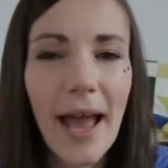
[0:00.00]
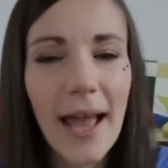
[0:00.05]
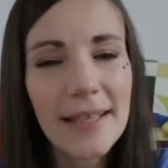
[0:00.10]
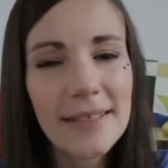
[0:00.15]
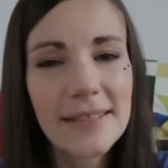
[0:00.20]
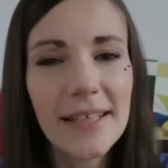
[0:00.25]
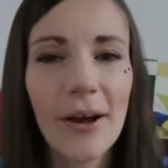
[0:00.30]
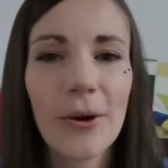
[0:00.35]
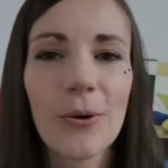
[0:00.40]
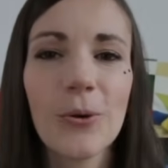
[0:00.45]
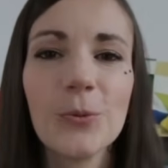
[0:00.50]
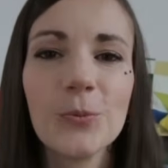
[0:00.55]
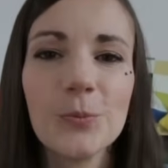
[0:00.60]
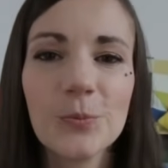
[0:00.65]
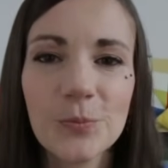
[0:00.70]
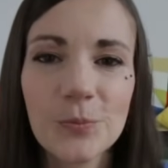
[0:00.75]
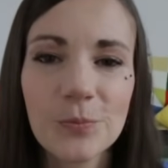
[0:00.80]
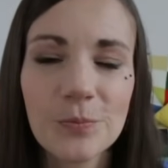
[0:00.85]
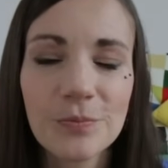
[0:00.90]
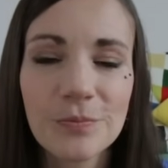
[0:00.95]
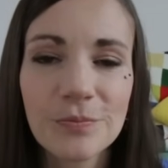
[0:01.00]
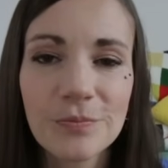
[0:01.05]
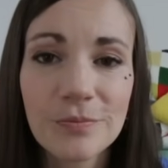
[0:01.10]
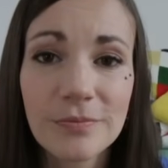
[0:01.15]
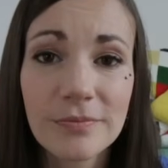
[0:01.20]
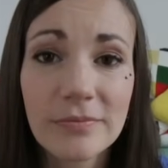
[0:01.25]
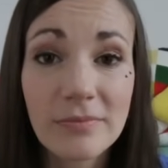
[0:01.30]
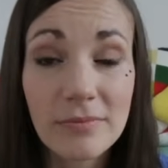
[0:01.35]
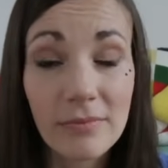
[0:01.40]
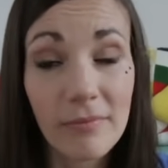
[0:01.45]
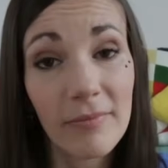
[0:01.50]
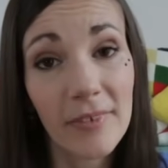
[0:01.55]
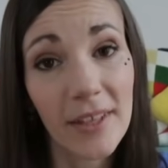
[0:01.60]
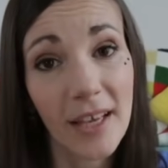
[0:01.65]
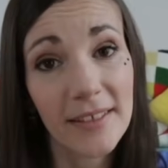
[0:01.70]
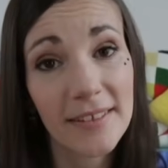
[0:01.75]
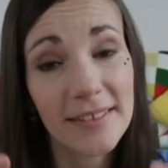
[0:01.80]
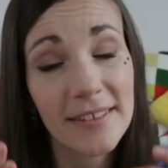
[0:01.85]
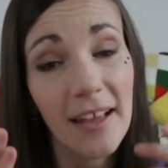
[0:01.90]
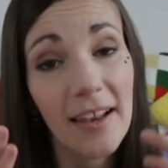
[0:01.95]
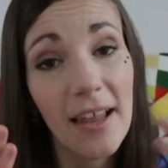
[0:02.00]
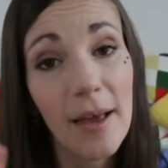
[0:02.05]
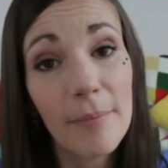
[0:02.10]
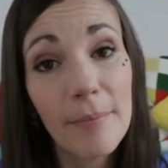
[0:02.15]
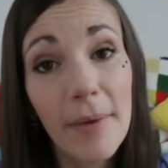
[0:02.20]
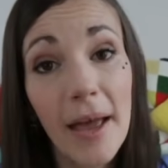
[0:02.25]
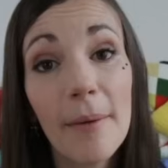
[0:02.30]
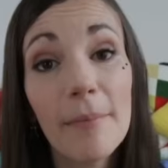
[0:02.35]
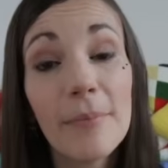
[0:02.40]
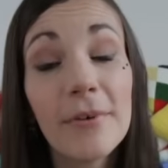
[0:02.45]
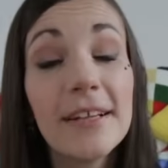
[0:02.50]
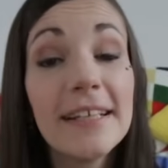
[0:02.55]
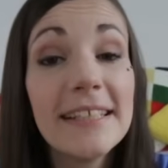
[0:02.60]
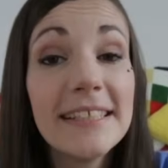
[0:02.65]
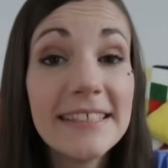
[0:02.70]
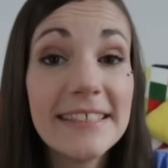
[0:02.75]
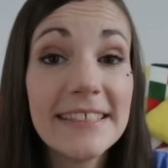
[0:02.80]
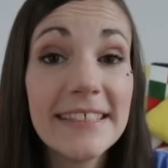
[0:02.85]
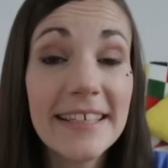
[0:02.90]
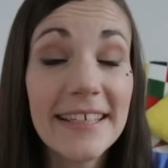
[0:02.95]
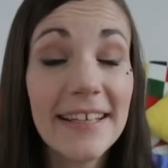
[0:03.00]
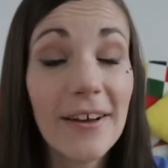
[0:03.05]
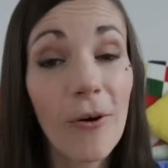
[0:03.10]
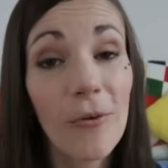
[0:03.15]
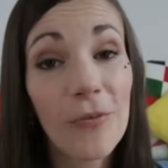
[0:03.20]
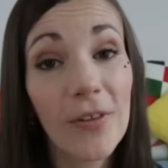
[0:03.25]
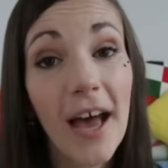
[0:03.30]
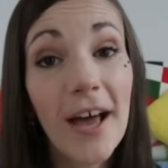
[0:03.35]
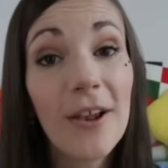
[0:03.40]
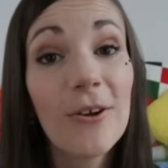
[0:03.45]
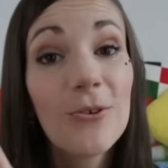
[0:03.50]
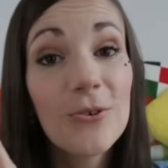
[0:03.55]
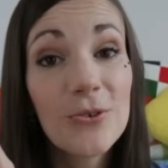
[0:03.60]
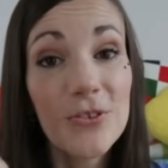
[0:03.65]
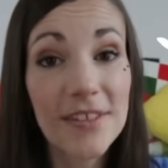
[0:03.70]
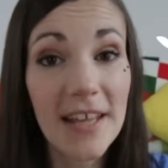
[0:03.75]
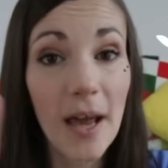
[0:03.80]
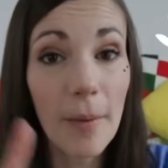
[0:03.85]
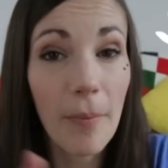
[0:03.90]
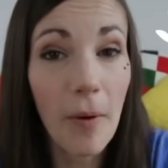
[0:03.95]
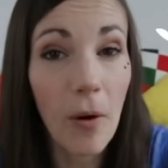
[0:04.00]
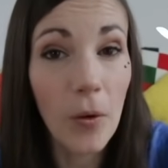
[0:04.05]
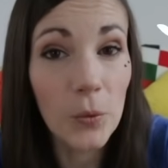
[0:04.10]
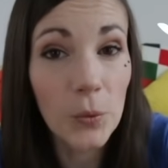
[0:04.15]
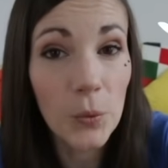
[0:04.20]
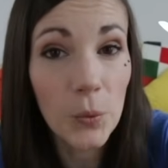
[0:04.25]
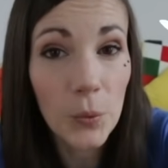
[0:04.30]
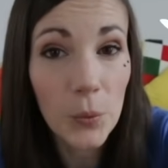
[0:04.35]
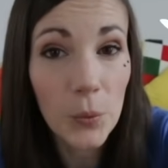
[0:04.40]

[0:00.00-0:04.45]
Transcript: Escargot. Dans la même lignée, on a le serpent.